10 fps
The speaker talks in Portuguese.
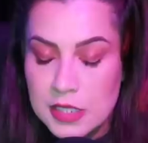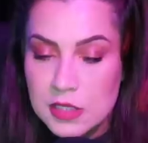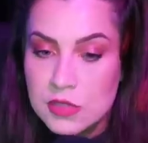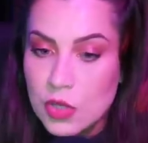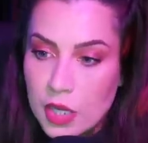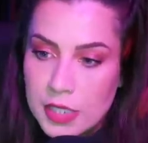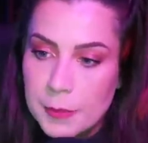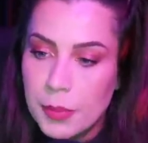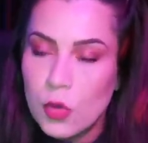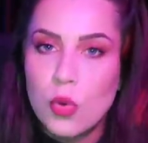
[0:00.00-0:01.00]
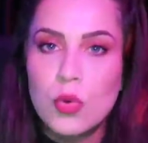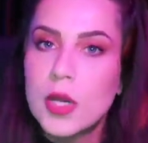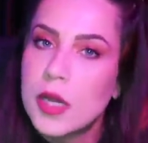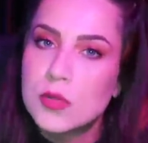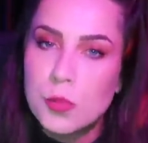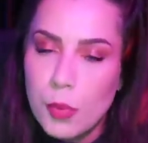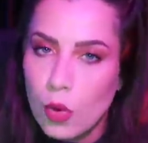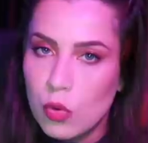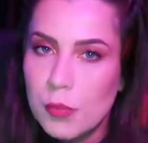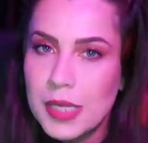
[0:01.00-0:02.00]
Só que procurando um
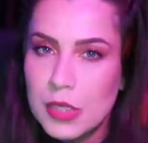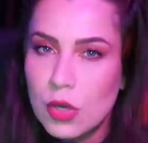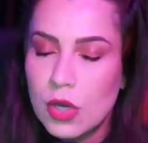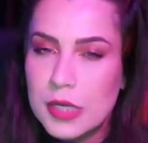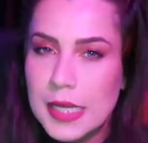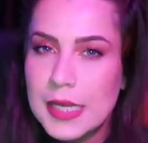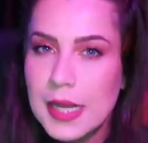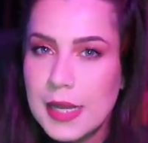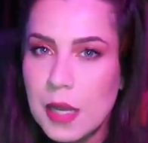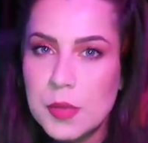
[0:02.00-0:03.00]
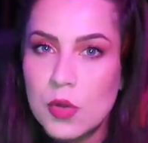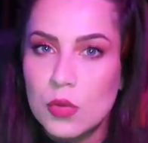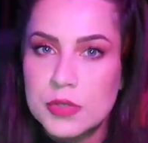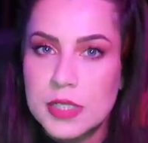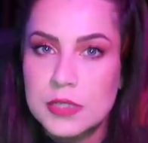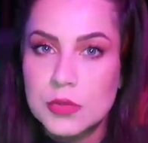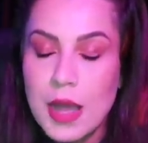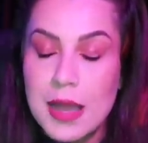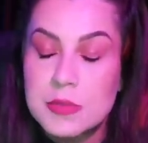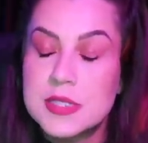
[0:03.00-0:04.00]
pouco melhor, ele acaba encontrando
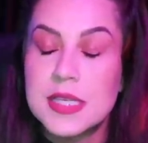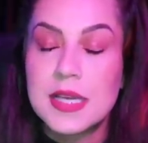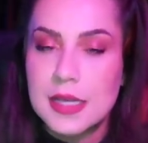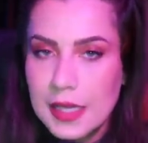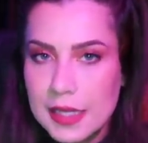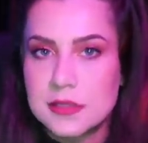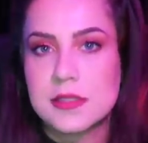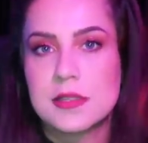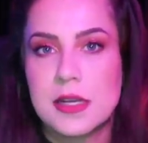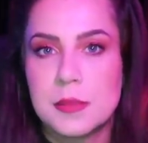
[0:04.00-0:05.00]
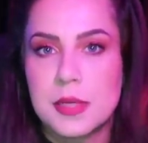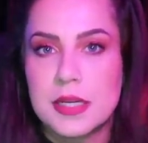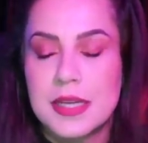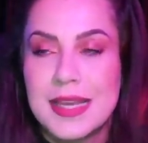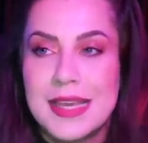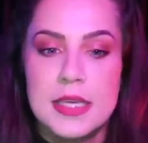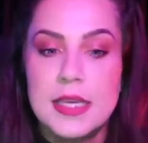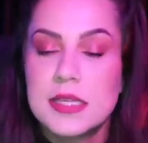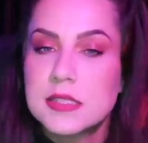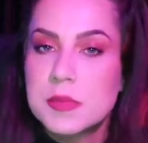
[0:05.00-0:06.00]
a bicicleta da irmã.
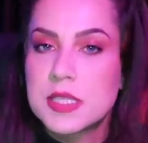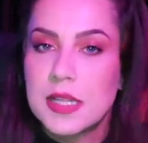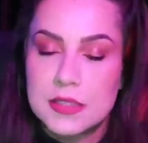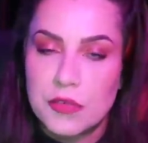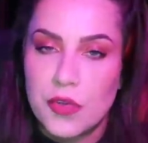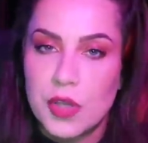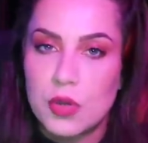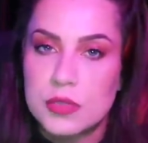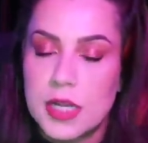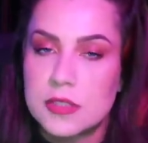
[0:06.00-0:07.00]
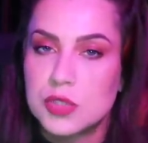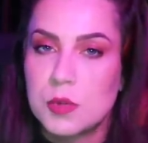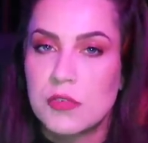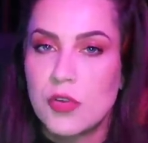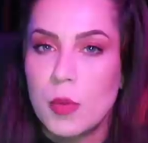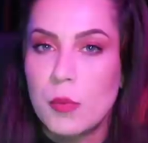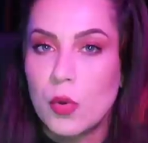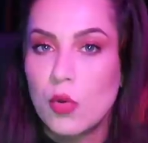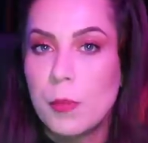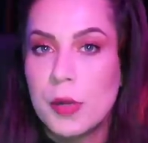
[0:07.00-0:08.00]
E essa bicicleta foi encontrada de uma forma um
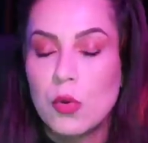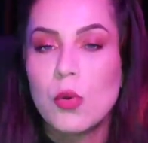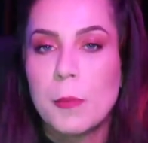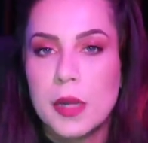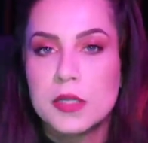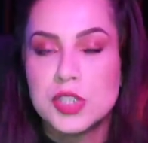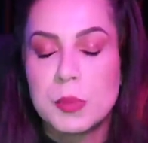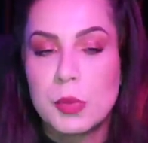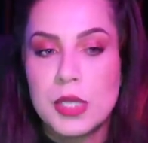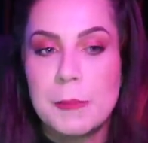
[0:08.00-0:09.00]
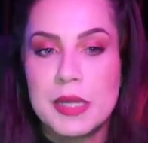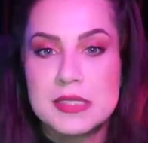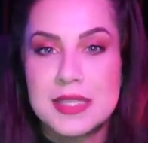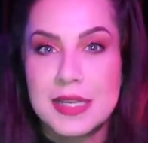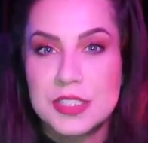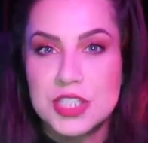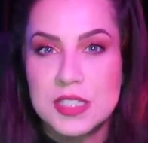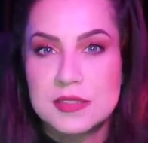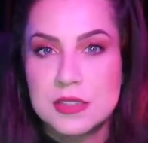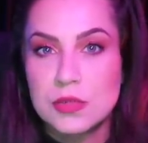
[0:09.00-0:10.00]
pouco preocupante, porque parecia que ela
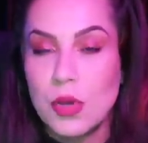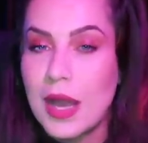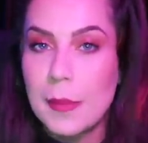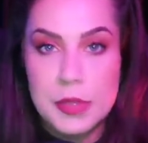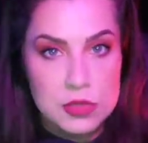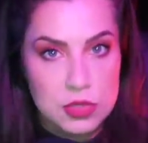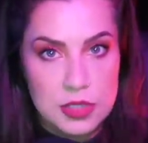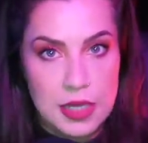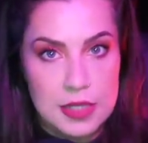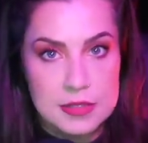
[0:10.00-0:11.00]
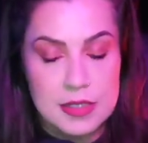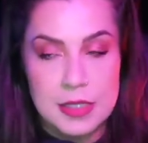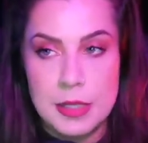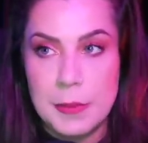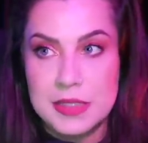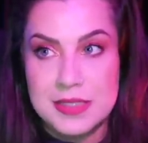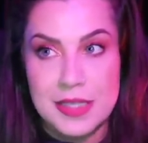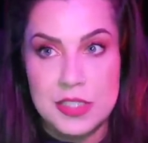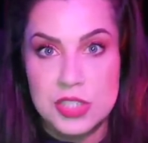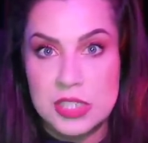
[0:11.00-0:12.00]
tinha sido abandonada e parecia
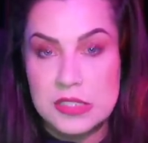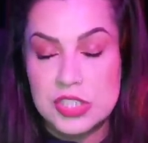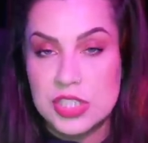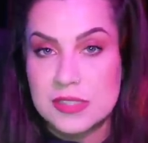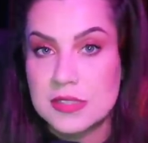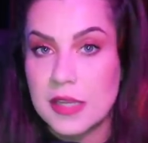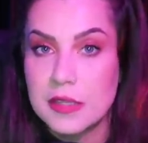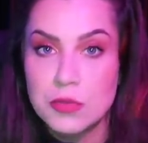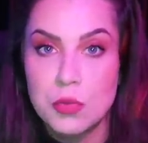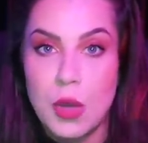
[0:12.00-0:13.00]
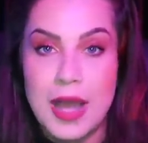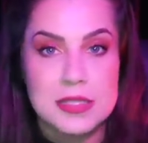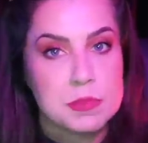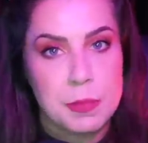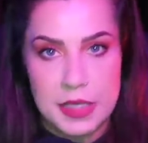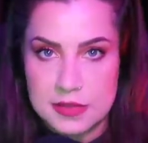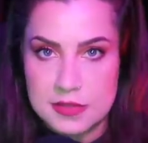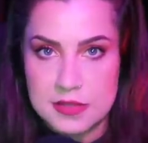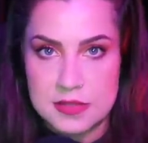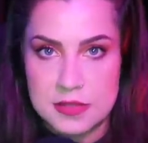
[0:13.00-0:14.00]
que a Gianni tinha saído às
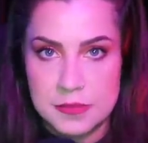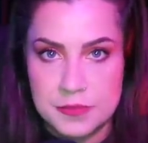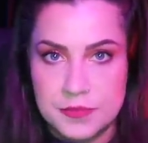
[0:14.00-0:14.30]
pressas